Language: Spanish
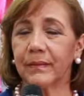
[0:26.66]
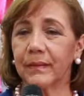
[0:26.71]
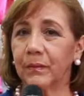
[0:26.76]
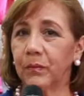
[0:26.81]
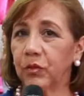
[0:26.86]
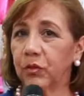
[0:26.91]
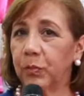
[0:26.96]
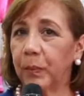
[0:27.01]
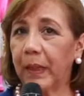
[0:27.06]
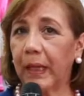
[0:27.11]

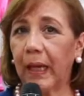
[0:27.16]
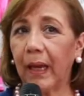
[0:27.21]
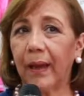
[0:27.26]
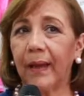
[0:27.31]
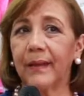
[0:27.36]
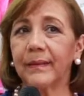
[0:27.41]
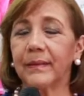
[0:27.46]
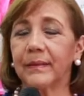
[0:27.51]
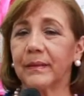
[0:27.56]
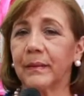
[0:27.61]
hacemos
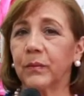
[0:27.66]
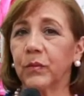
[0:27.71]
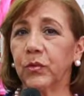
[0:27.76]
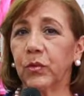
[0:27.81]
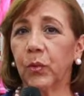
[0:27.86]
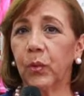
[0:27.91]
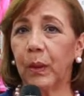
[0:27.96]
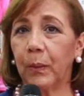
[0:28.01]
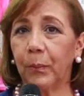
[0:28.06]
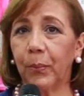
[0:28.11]
piqués,
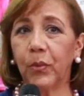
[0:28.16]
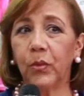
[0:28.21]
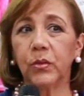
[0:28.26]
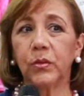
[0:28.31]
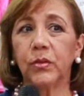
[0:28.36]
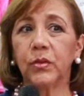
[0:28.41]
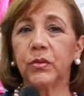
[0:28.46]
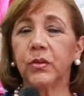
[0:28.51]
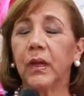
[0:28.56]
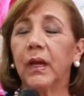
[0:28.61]
hacemos doble
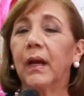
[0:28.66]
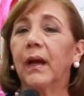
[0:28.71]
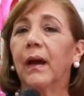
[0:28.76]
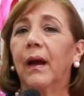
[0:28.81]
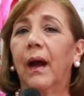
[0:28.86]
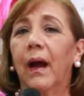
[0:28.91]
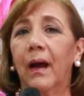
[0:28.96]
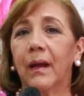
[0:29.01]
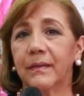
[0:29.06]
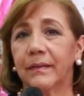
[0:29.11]
puntos,
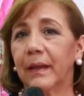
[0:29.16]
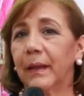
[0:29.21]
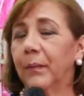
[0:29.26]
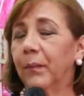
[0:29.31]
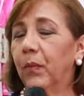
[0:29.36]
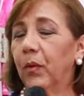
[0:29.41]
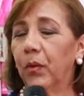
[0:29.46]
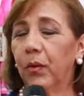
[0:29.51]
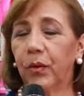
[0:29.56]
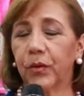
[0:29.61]

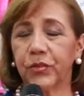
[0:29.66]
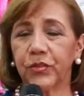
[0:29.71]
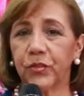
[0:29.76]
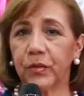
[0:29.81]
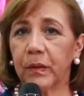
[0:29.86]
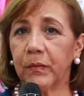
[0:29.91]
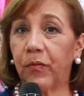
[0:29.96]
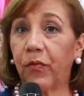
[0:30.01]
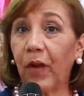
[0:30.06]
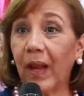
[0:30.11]

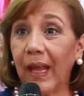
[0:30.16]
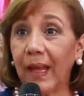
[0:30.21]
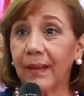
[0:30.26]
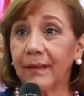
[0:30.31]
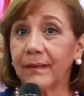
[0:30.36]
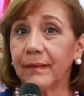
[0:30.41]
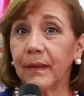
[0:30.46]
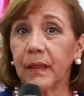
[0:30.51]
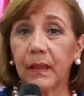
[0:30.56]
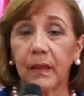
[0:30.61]
hacemos eh,
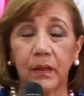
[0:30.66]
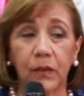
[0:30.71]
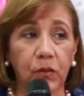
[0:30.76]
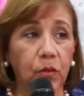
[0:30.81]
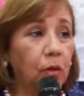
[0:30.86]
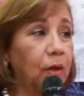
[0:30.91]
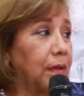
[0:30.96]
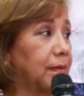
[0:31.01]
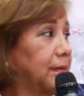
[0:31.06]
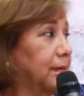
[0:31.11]
fleece,
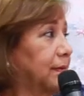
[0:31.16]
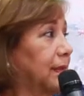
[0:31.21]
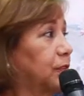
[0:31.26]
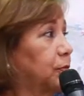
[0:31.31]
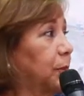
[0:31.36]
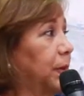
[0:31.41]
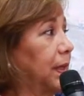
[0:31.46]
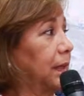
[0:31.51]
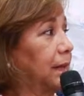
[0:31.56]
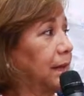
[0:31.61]
todas
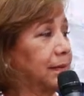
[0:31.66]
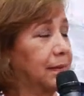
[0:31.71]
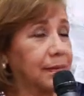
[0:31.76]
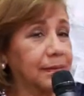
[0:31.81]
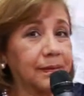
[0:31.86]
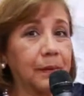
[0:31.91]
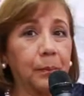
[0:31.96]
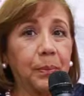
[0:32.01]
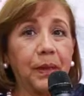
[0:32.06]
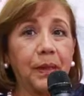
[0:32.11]
estas prendas.
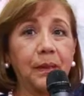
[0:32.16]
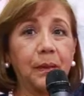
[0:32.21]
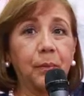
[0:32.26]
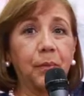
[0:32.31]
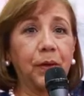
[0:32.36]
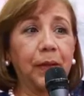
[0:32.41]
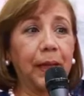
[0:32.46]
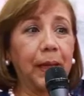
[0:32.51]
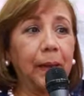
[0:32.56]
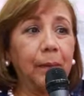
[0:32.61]
Esta prenda,
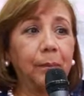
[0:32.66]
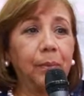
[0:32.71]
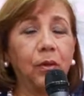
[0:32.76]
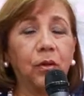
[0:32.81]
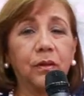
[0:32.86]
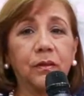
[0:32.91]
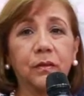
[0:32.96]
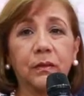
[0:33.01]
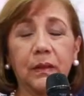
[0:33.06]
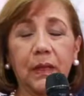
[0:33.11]
por
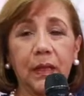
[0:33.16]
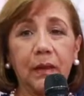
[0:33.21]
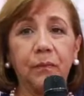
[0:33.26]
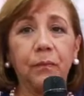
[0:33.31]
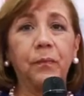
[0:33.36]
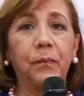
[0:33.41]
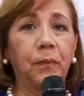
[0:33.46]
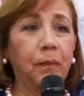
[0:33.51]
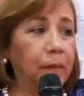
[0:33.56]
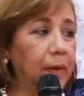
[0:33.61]
ejemplo, es,
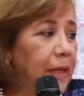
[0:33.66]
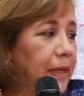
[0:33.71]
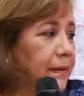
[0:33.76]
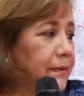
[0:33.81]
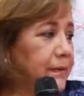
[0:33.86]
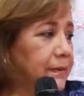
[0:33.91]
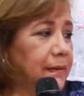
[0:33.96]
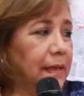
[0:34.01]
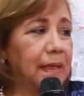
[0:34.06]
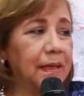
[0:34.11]
eh,
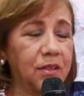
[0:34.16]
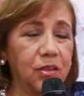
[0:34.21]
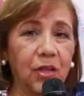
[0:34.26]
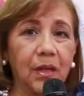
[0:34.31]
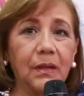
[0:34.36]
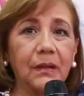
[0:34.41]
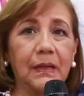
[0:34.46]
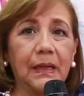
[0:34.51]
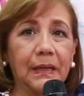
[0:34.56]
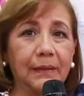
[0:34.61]
es
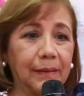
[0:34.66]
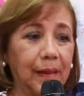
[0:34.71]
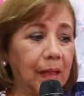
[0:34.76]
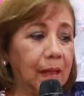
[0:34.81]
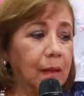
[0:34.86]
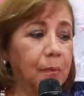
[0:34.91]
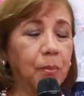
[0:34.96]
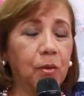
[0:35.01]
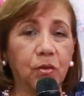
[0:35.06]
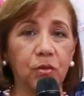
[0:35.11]
hecha la
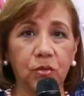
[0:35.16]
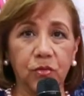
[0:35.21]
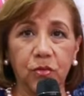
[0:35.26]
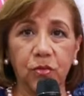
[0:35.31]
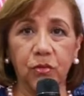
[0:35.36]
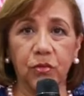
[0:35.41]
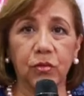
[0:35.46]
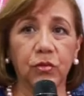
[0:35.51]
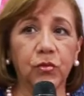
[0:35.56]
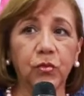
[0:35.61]
tela por
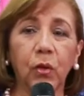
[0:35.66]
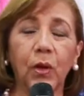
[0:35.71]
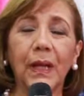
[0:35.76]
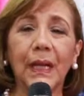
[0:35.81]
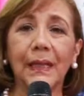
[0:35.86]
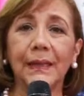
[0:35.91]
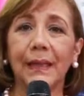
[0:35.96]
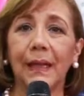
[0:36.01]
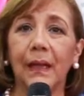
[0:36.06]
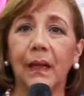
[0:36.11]
nosotros.
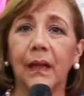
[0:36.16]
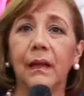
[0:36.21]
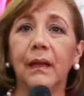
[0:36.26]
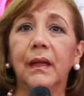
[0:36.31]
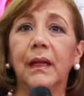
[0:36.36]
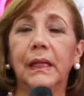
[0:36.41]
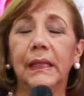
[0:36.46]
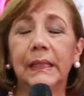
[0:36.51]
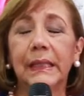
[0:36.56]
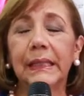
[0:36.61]
Toda la tela
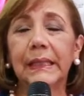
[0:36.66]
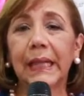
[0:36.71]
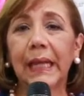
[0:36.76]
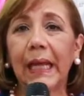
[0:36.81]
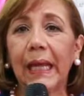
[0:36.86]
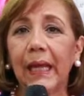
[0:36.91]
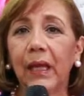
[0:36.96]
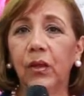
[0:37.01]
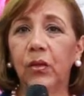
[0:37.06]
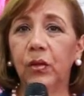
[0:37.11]
de
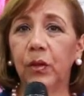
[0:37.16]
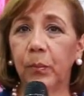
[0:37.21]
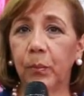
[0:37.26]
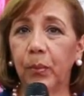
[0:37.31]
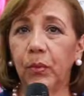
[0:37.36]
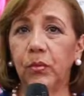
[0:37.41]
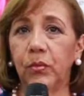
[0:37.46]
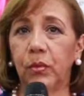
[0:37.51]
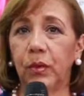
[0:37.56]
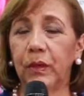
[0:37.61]
tejido de
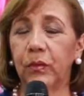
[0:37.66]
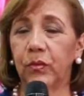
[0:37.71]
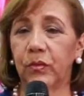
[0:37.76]
punto de